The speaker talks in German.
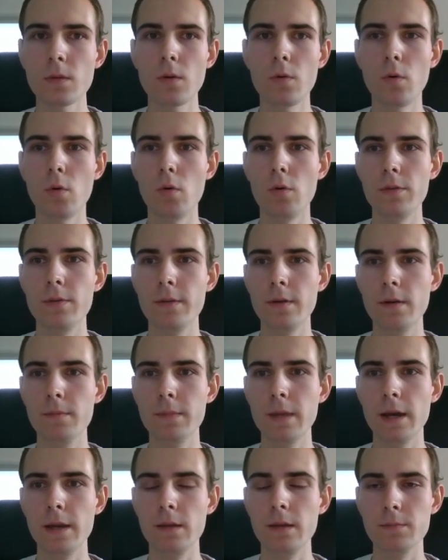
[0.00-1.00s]
und äh,
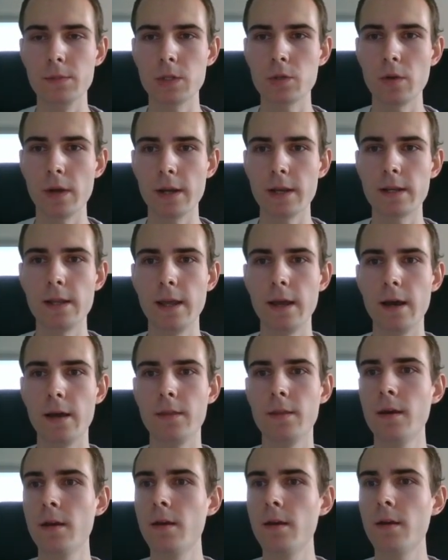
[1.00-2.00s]
da eben zu erklären,
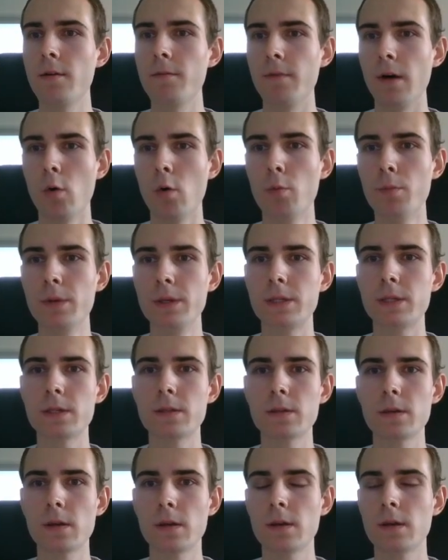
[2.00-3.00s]
warum
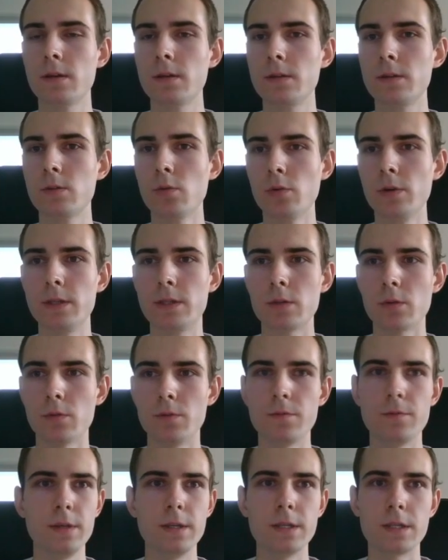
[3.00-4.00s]
es so ist
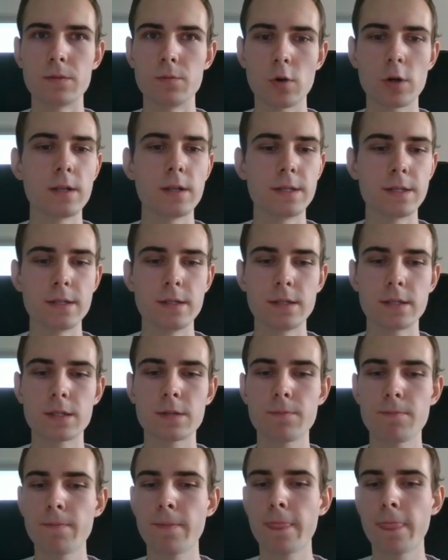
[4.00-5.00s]
und wie es wirklich
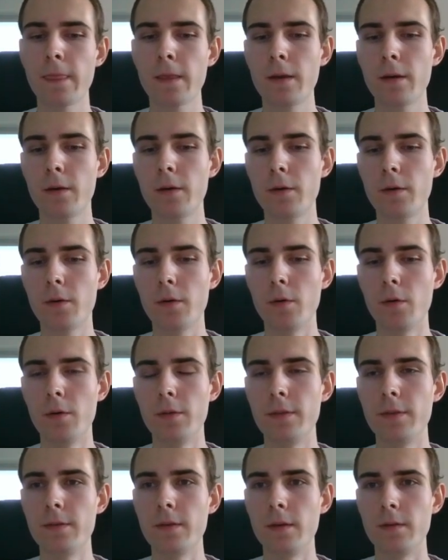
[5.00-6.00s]
ist.
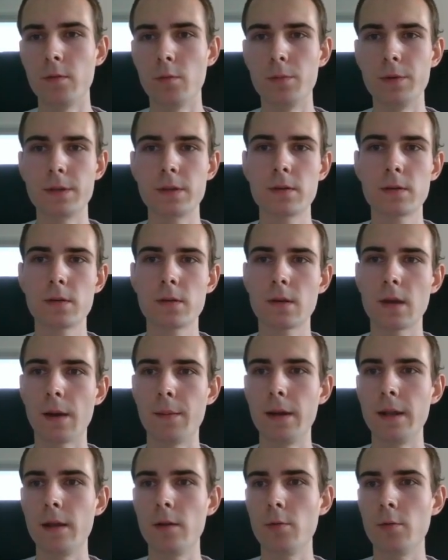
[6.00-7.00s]
Und äh, somit kann
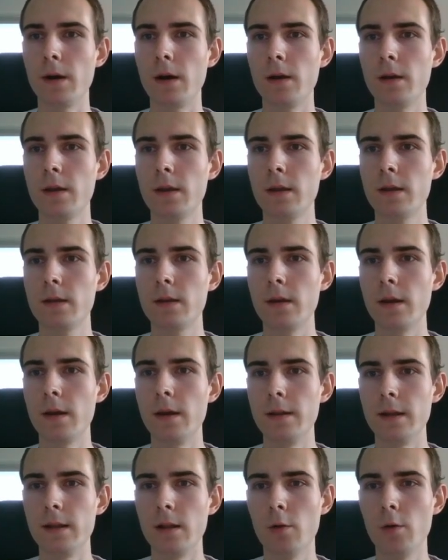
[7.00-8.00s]
man da nochmal
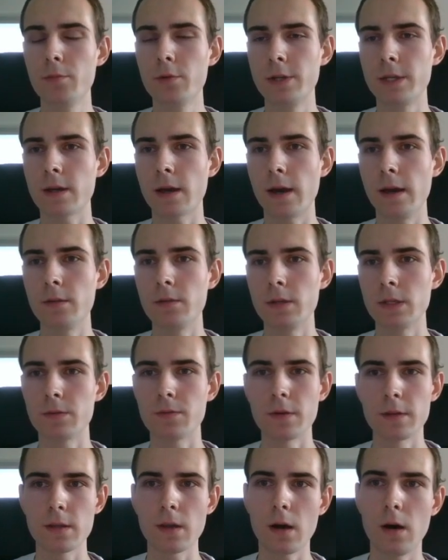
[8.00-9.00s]
äh, die Glaubwürdigkeit und das
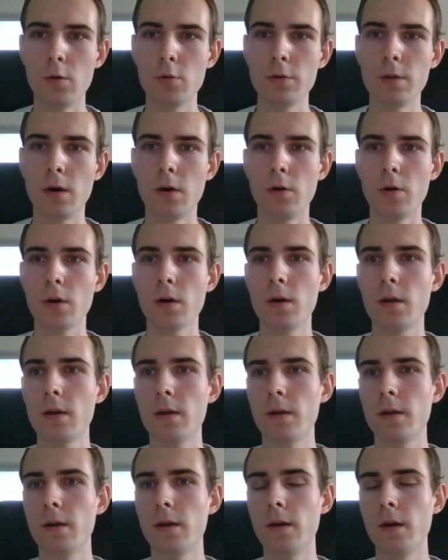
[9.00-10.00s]
Vertrauen auch
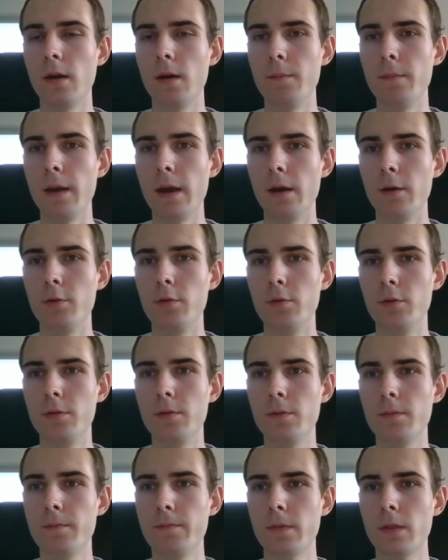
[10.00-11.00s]
ähm,
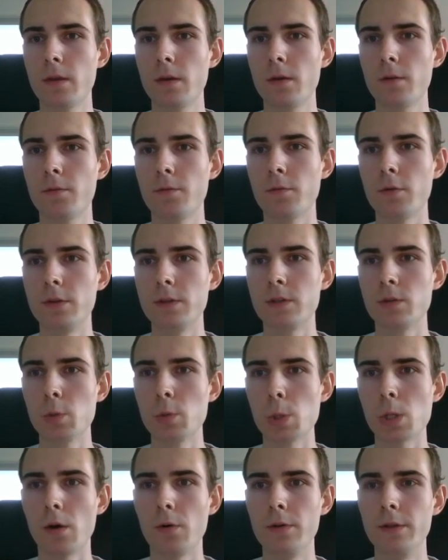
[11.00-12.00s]
erhöhen von den
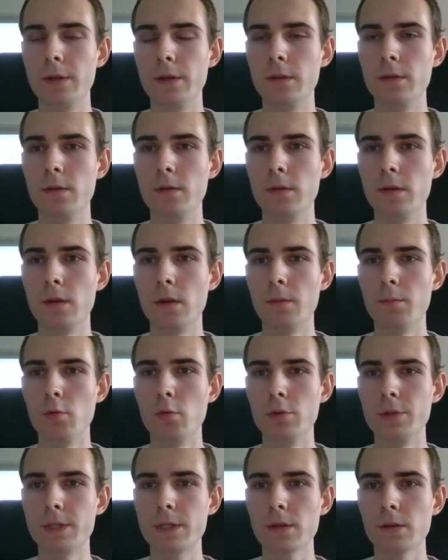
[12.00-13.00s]
Zuschauern in eben
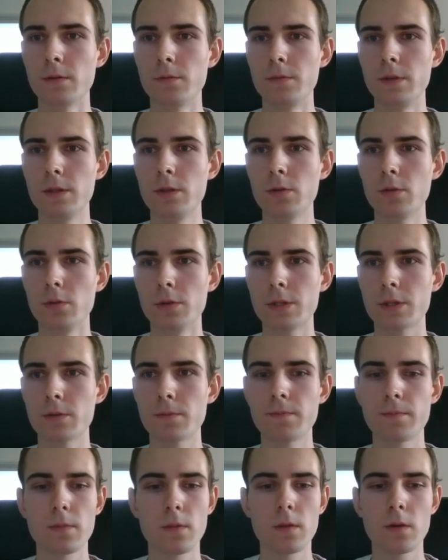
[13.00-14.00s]
unsere
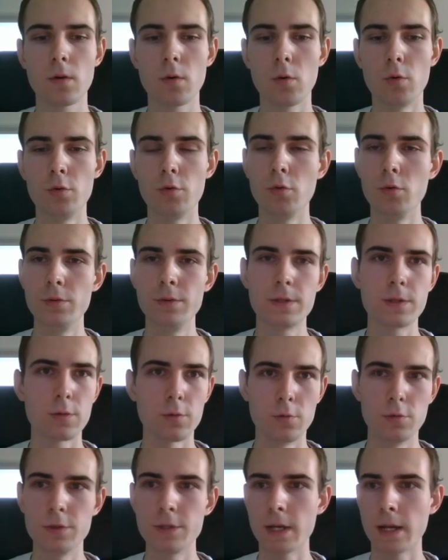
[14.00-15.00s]
Videos und uns
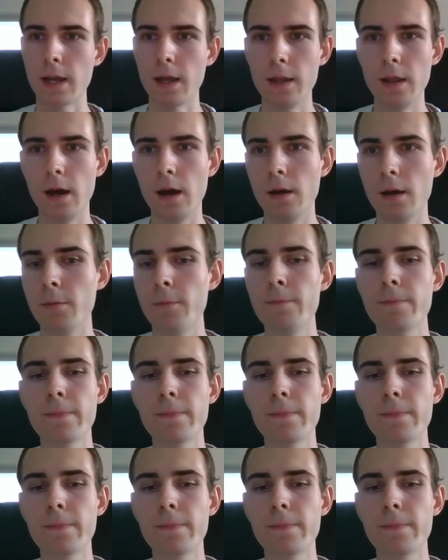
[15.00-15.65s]
und unseren Kanal.